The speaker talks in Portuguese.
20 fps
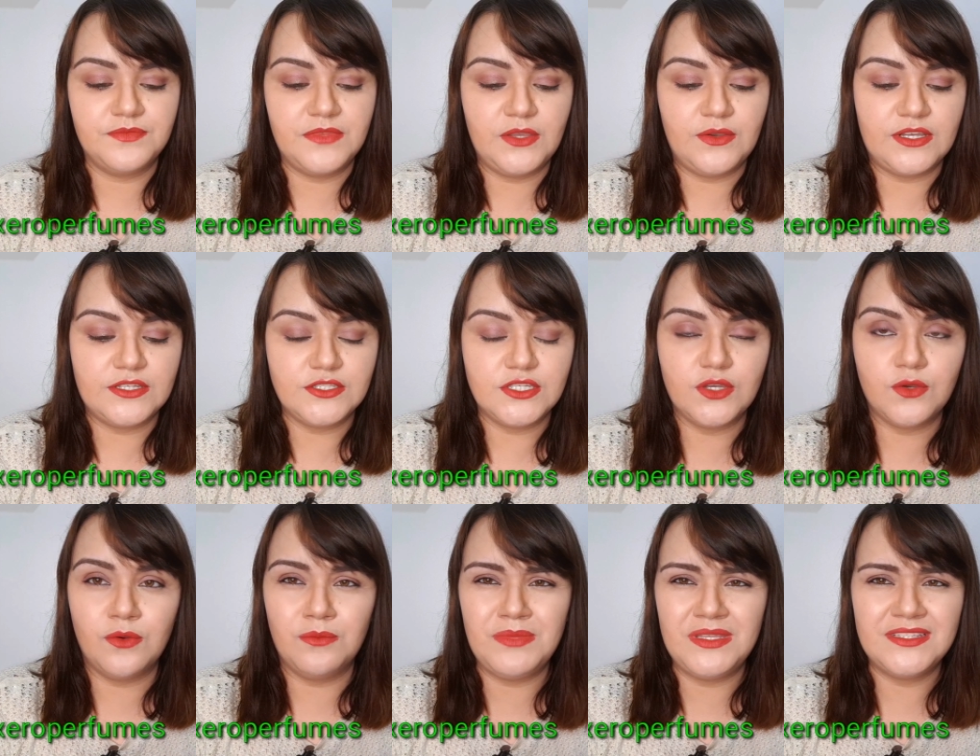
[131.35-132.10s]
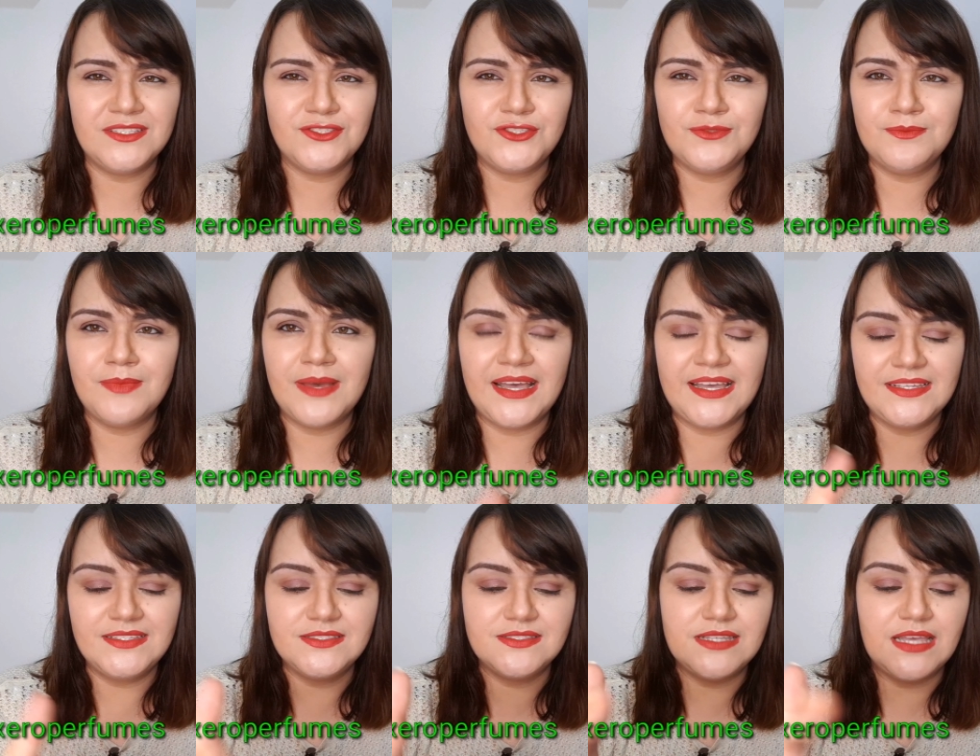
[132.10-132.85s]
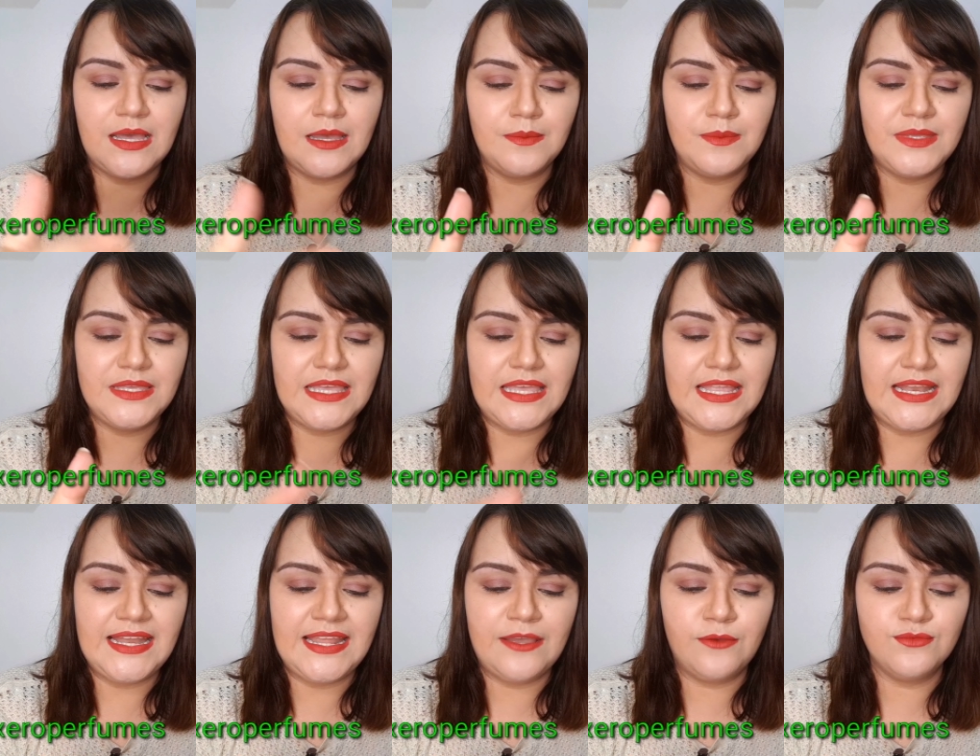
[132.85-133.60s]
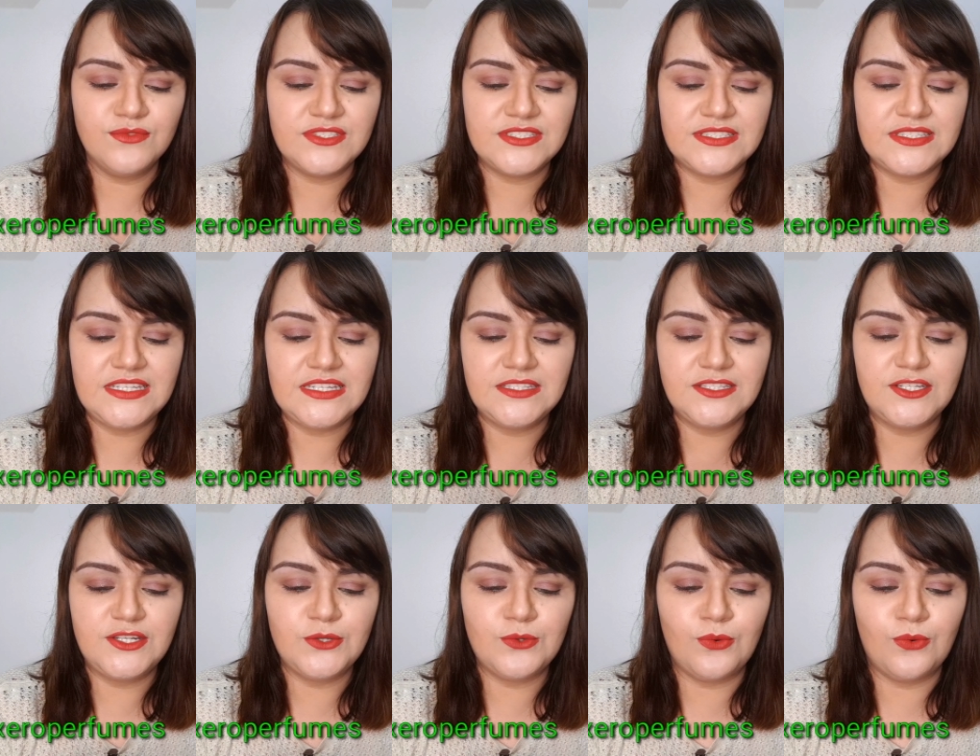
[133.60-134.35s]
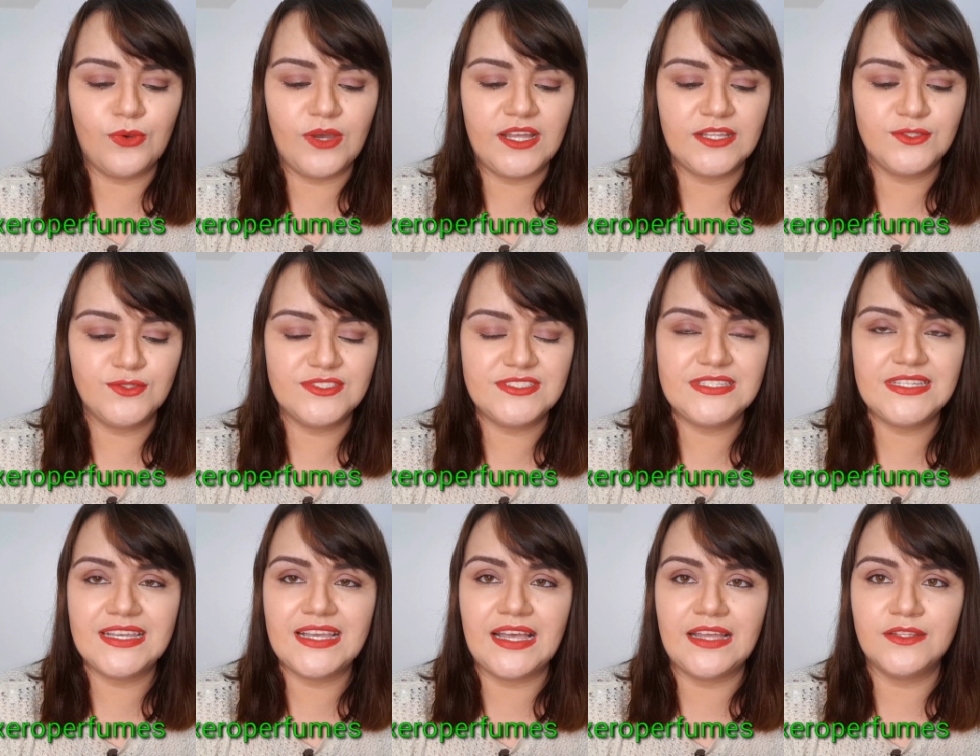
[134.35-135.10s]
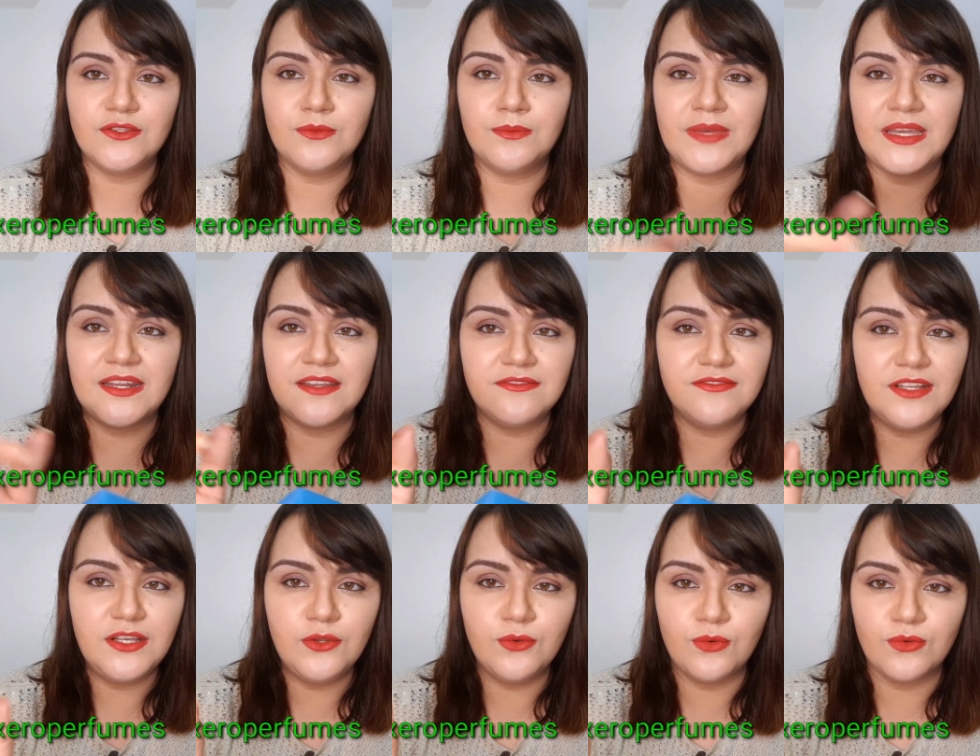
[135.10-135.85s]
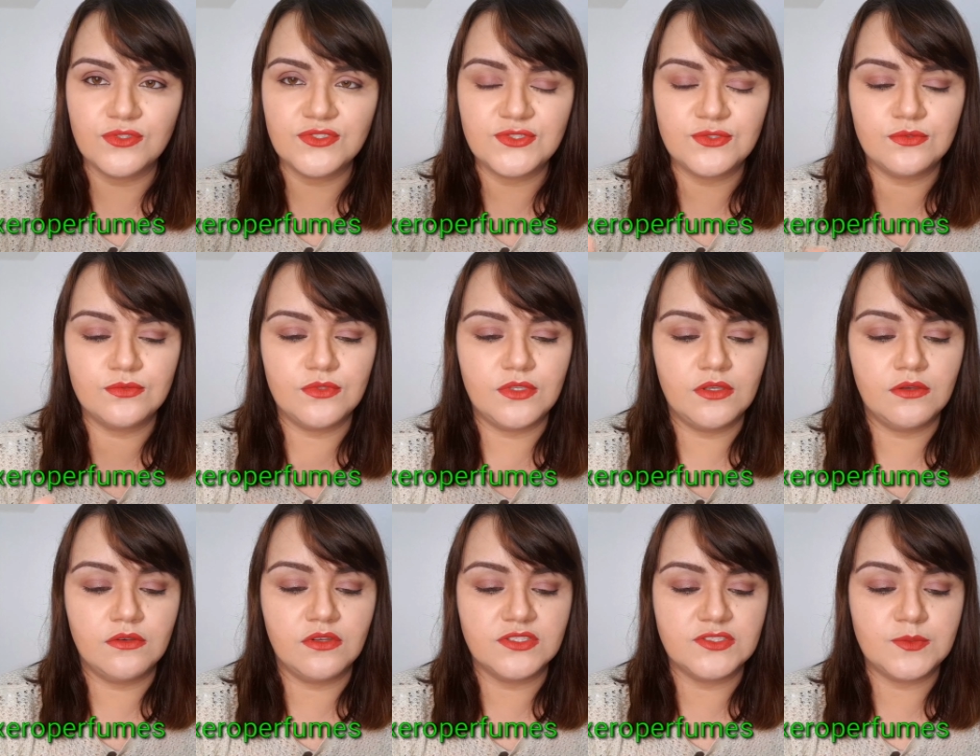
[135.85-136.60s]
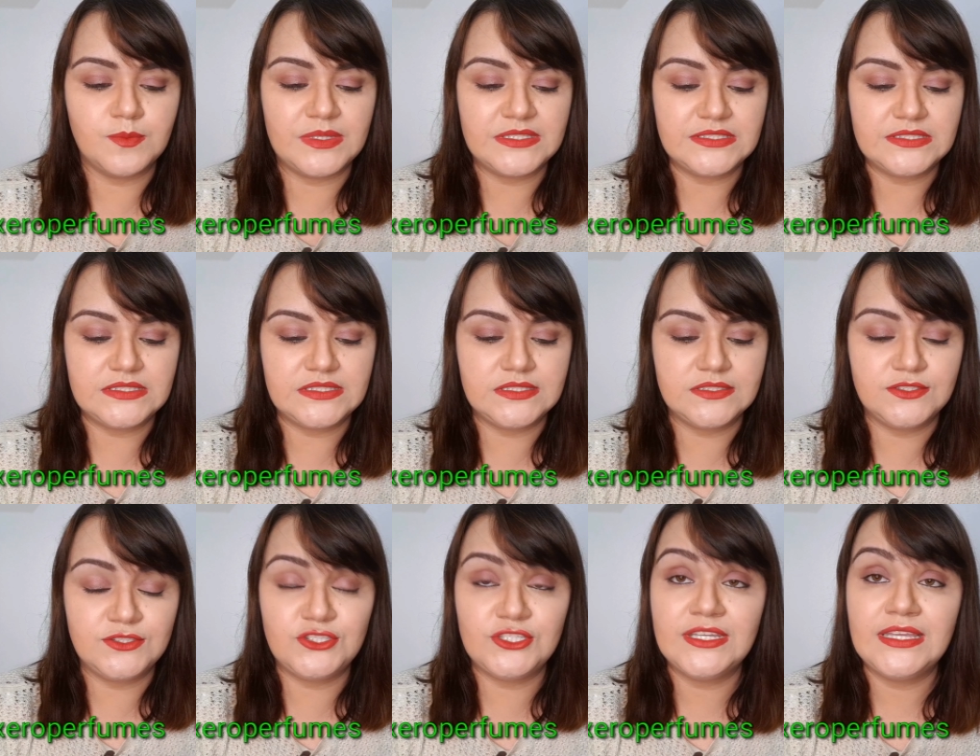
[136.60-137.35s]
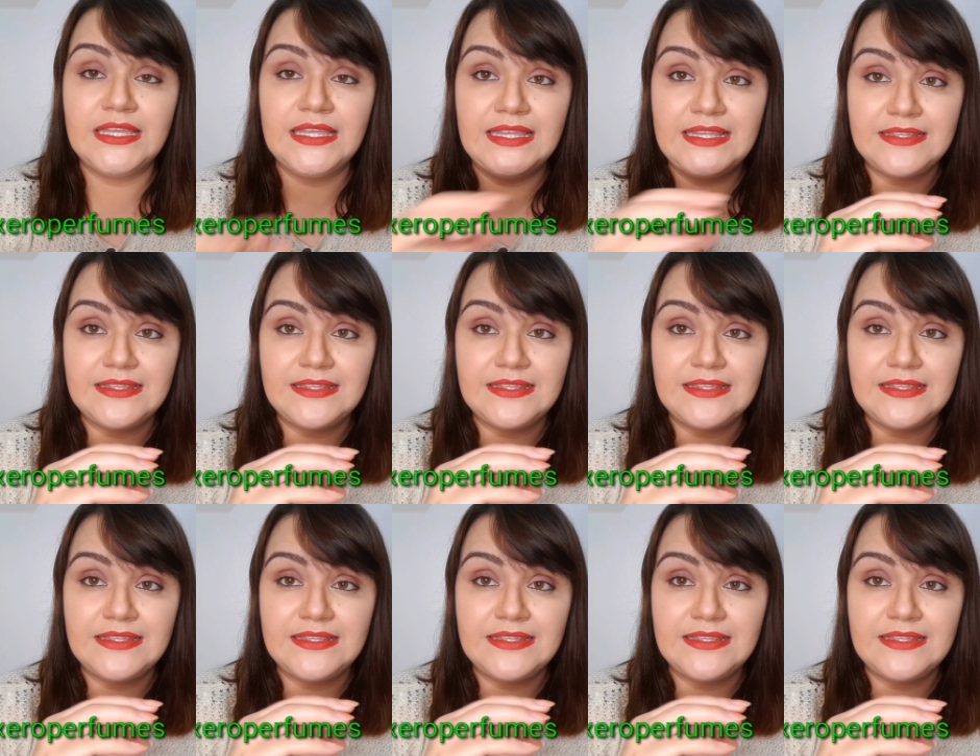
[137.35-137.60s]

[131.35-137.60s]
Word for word: Eu acho que combina demais, sabe? Ele é um cítrico adocicado maravilhoso. Eu gosto bastante.